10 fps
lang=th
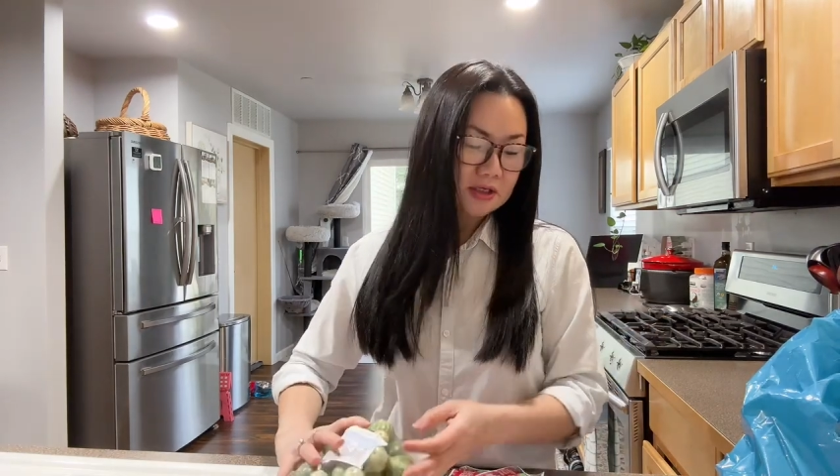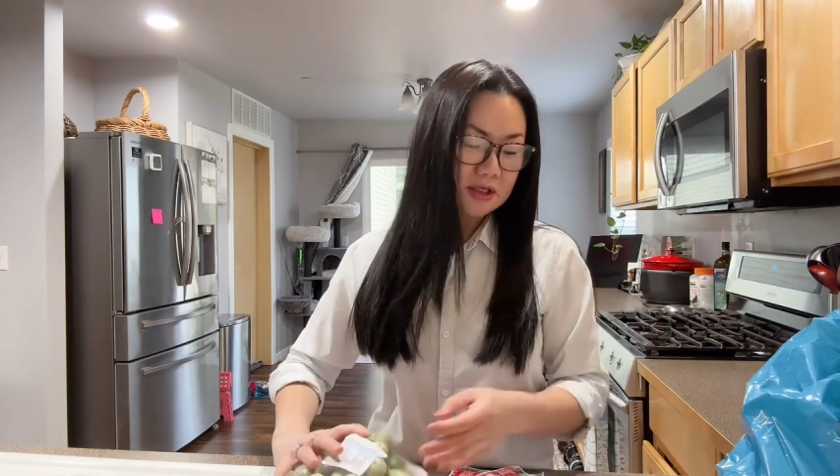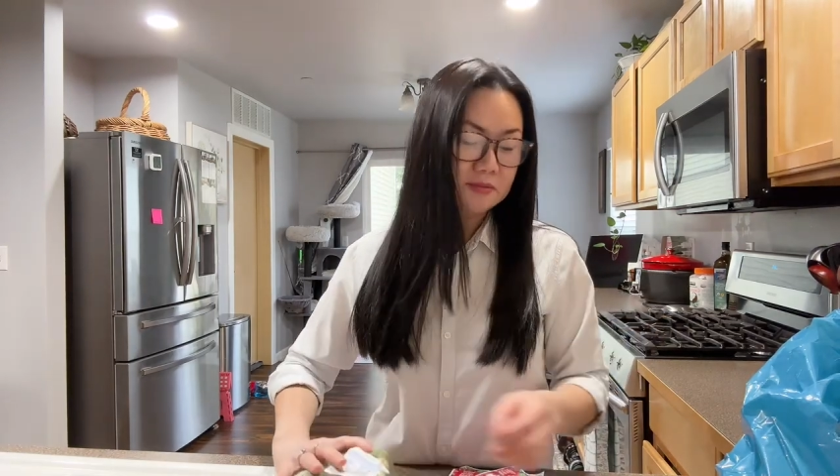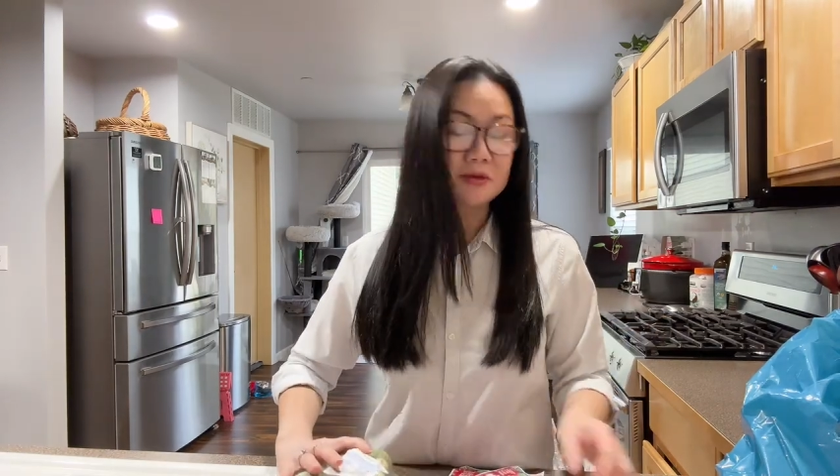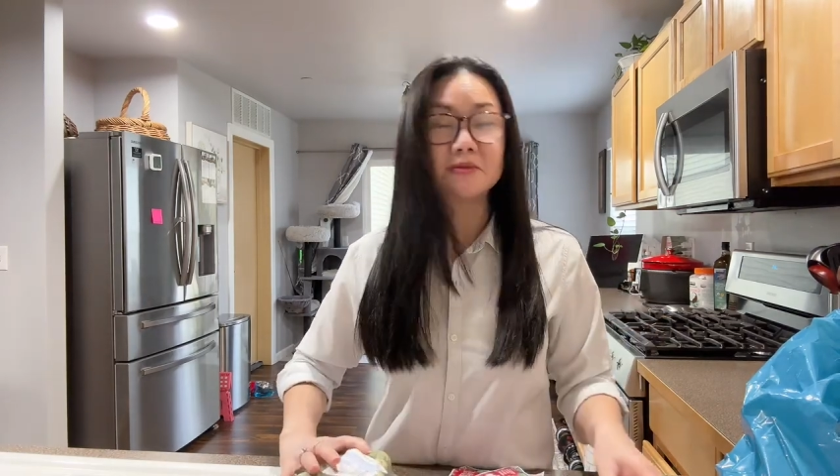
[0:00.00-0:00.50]
ค
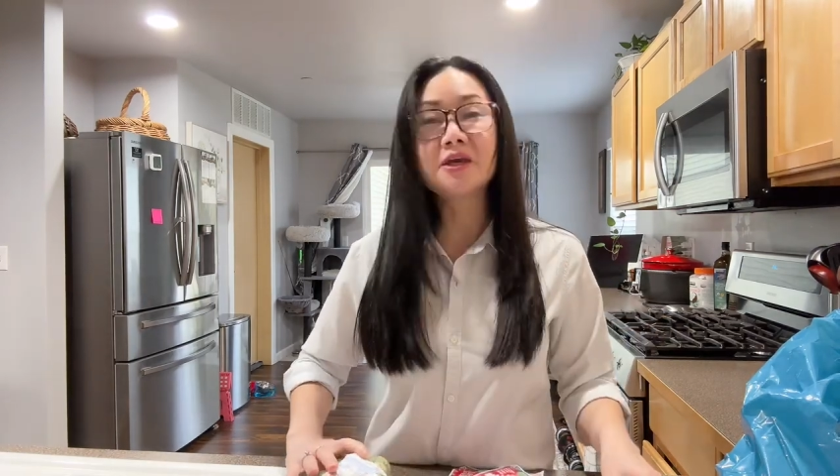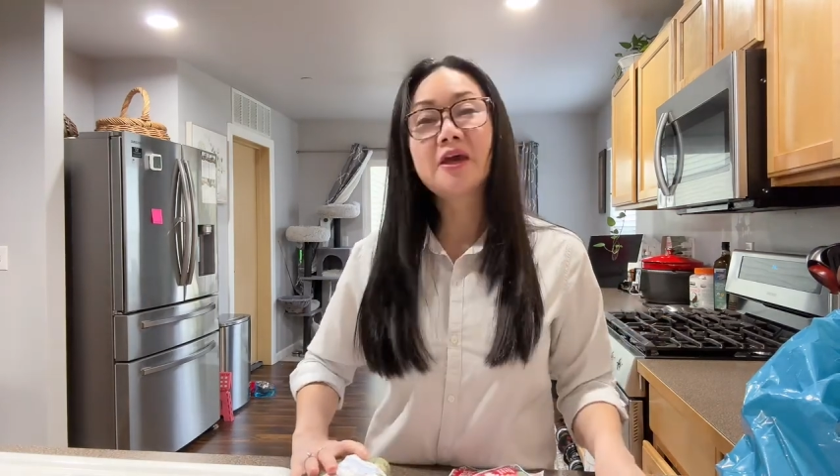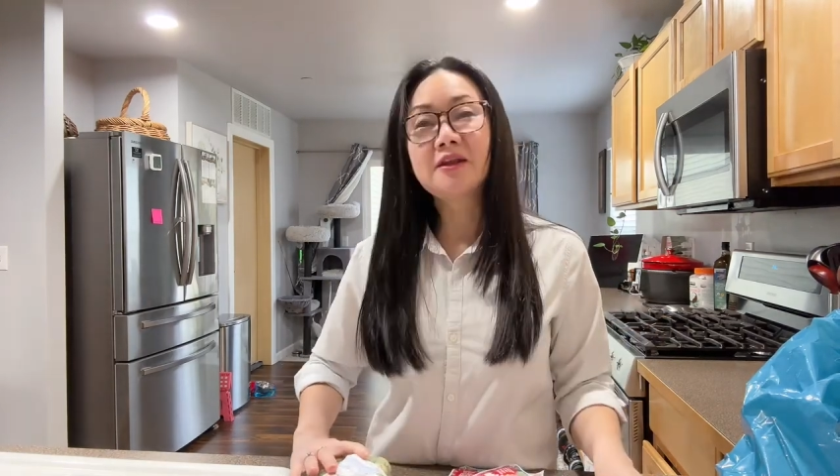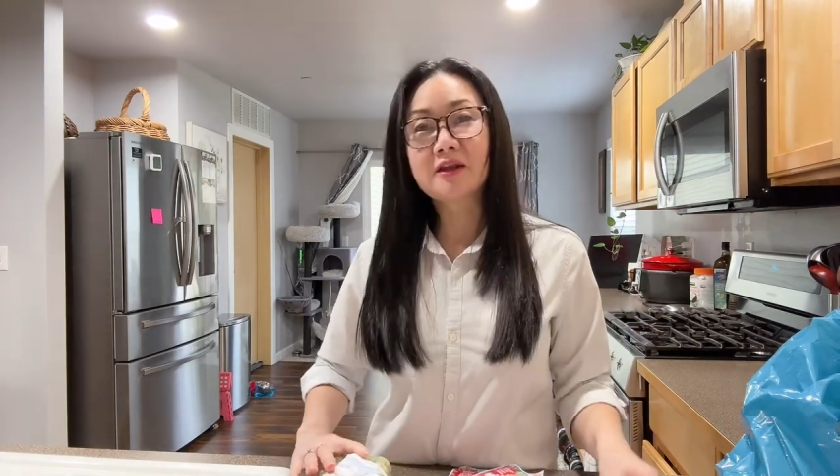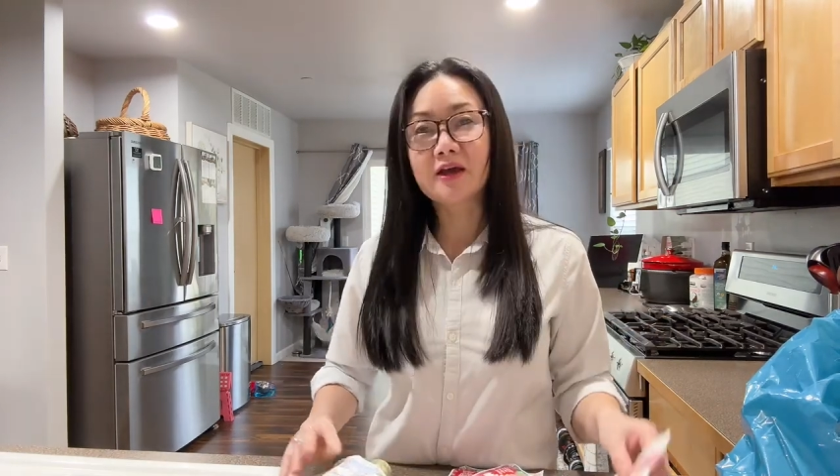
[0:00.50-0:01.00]
ลิปนี้มีแค่
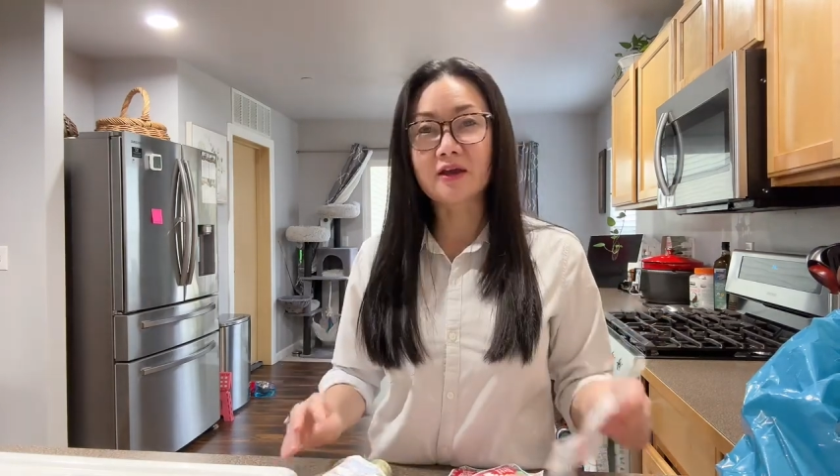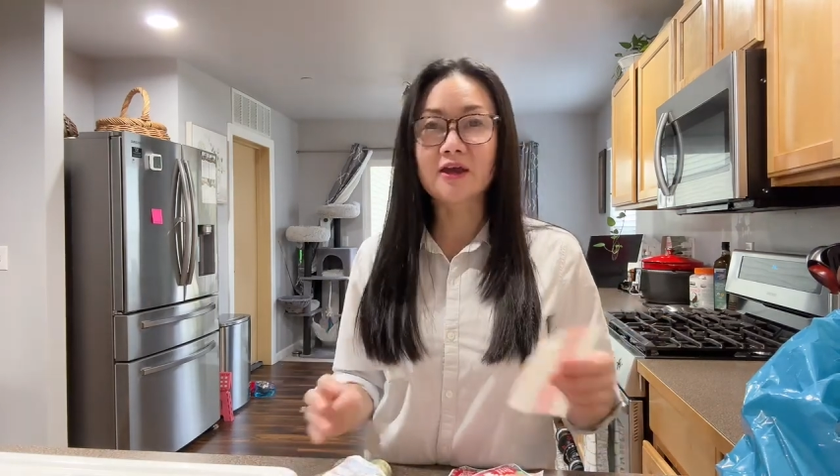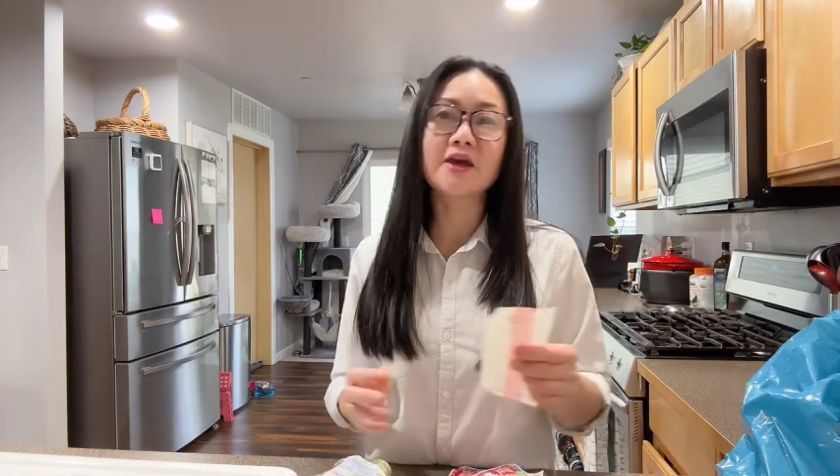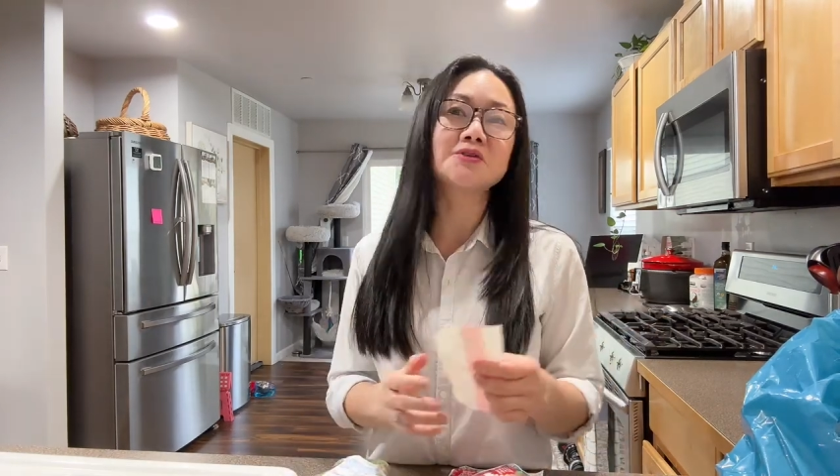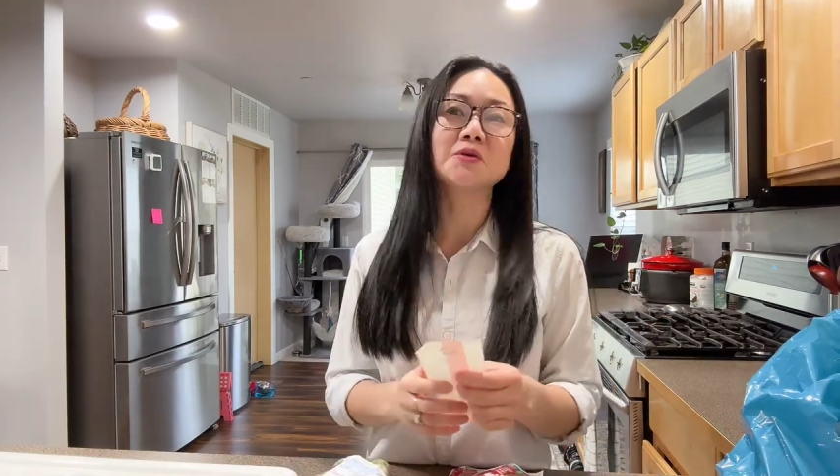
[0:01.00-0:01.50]
นี้ละค่ะ แค่